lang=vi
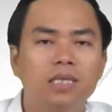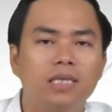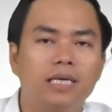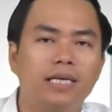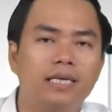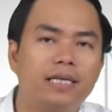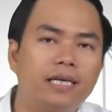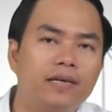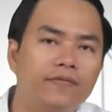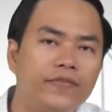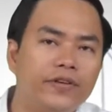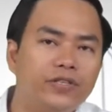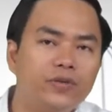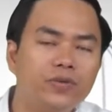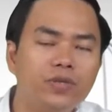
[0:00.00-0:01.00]
à, thì
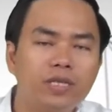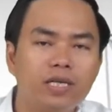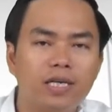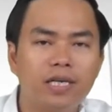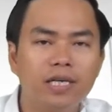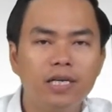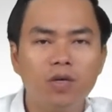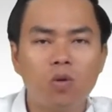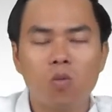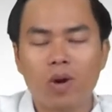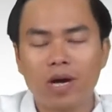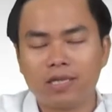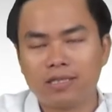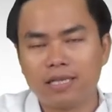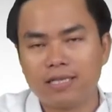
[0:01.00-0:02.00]
ví dụ như là khi khủng
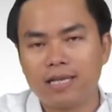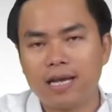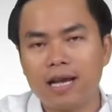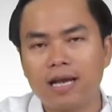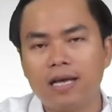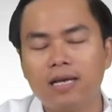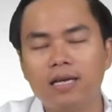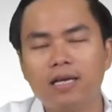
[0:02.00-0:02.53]
hoảng xảy ra